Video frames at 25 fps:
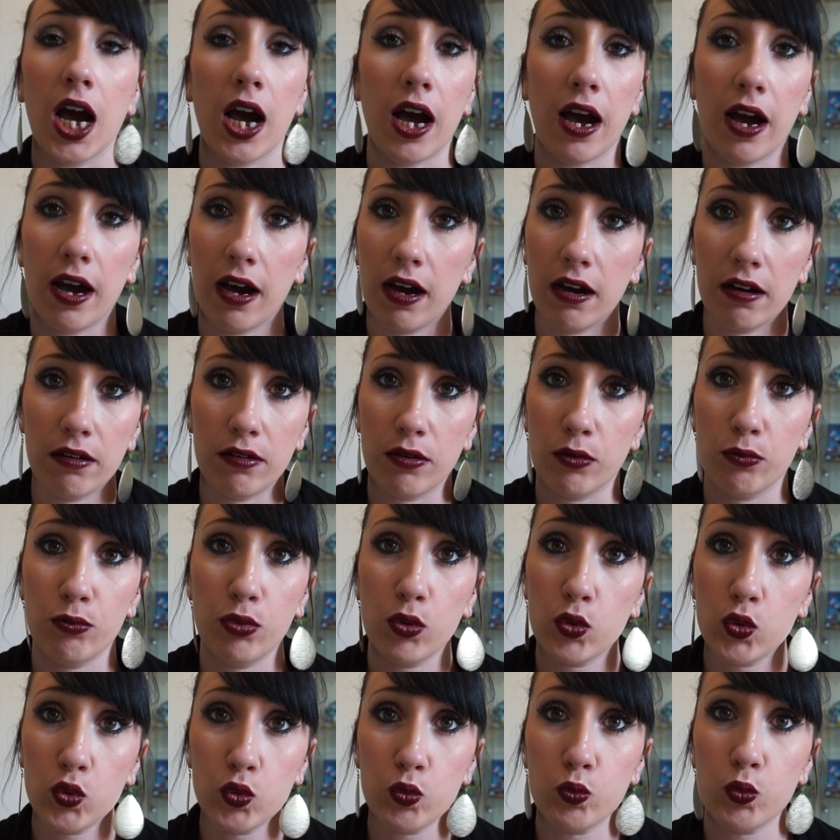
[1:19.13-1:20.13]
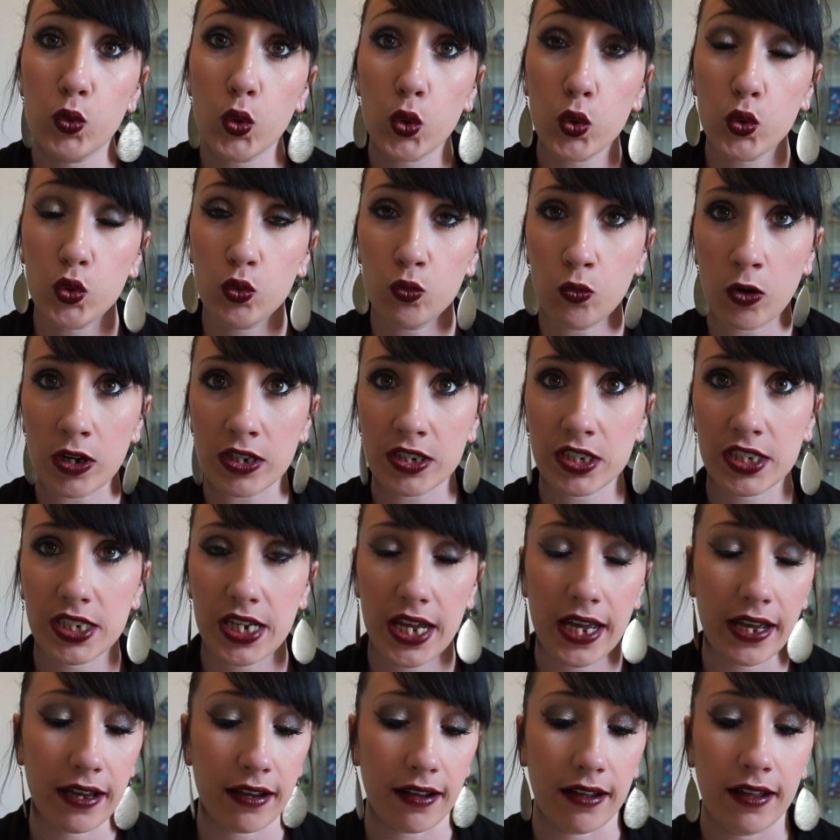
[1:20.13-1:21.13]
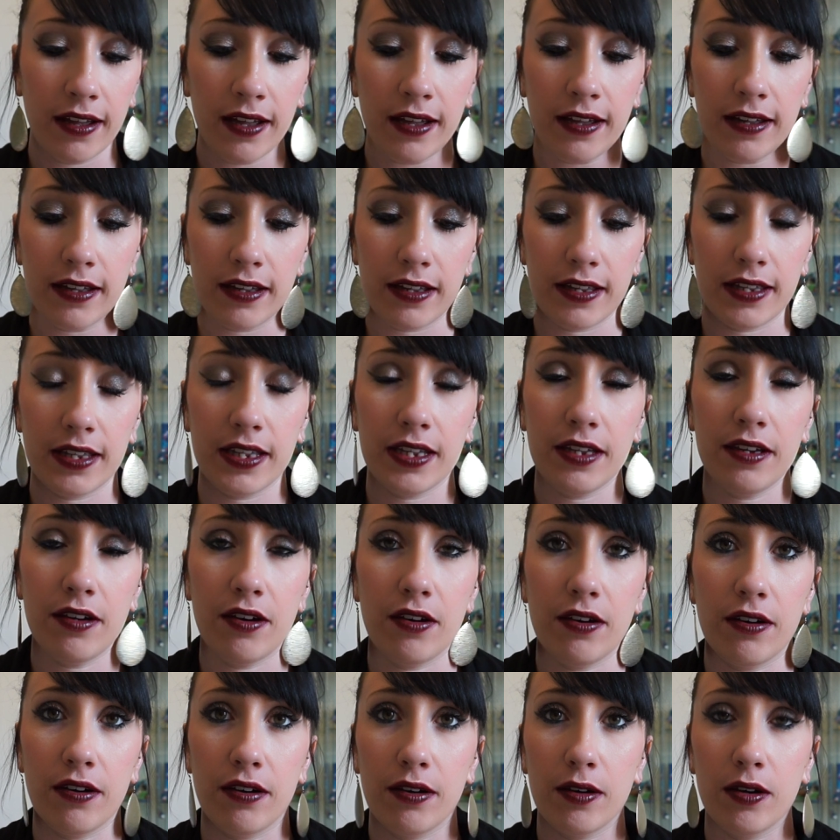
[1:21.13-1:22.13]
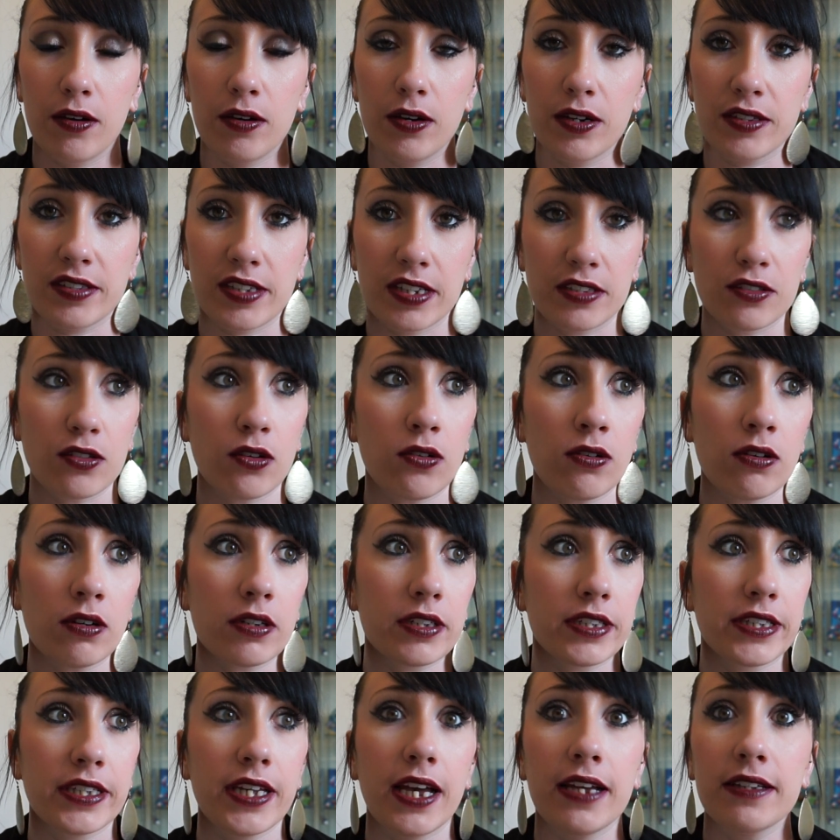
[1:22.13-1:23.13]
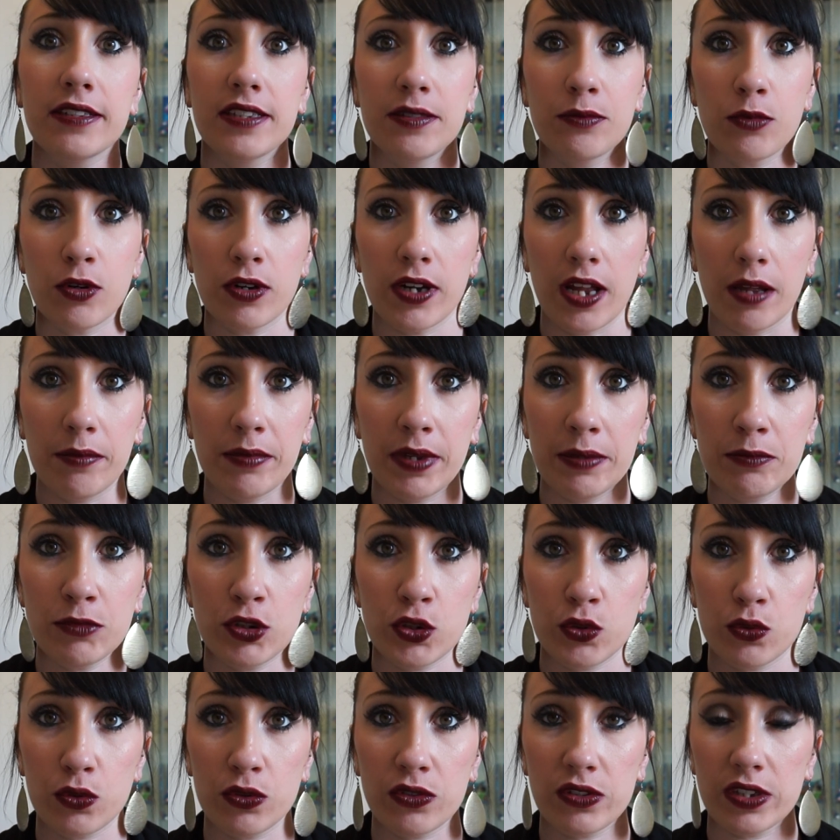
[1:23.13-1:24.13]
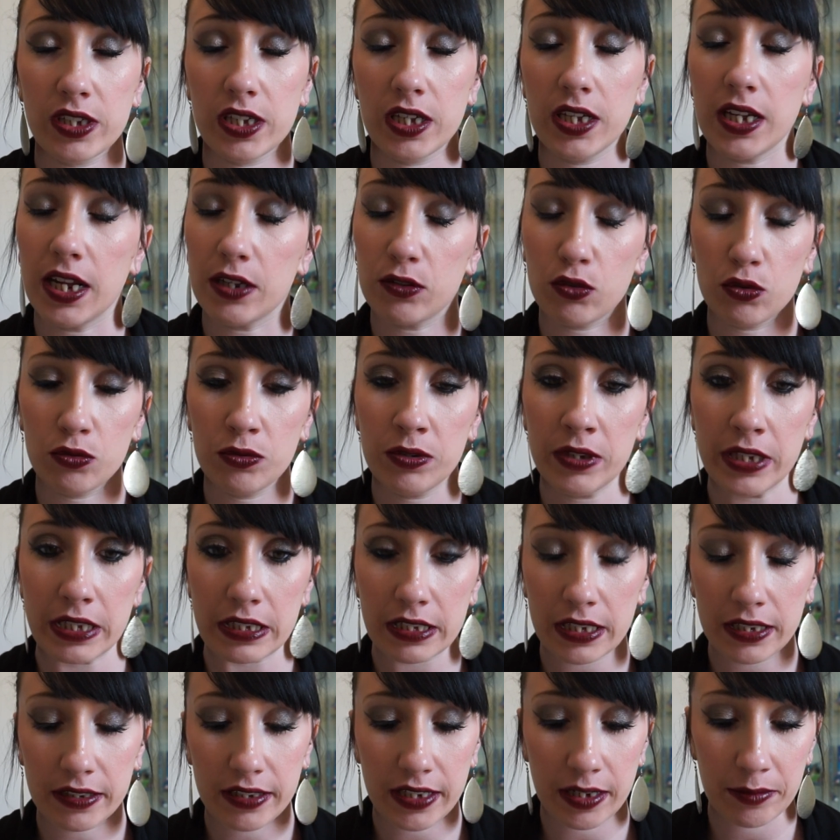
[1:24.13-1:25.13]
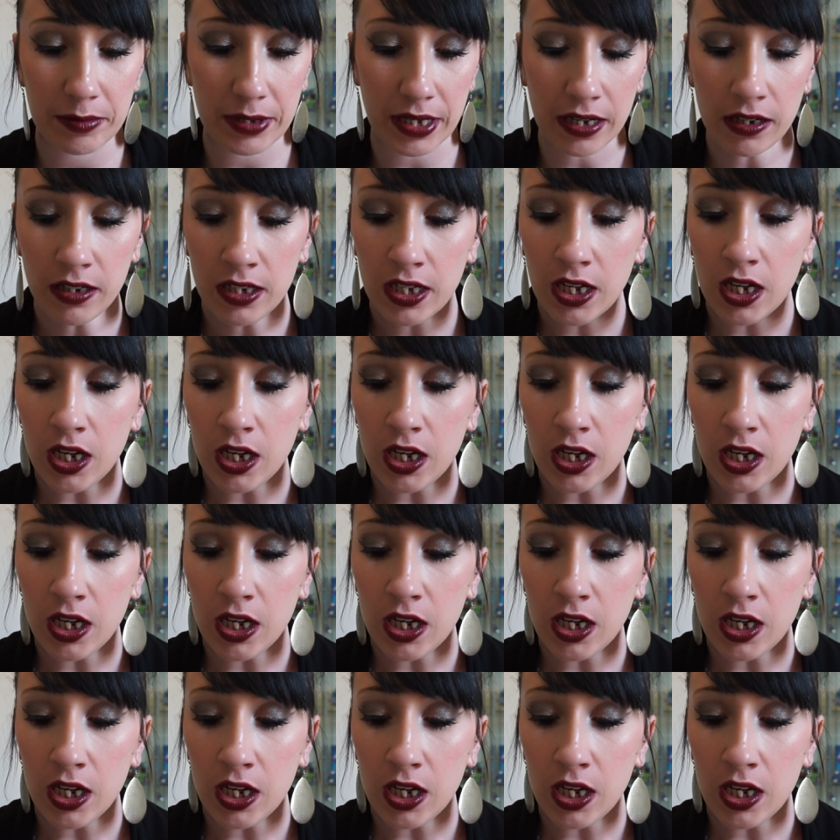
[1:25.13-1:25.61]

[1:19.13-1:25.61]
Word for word: euh, beaucoup beaucoup moins cher et euh, ça sent quasiment la même chose et la tenue est très très bien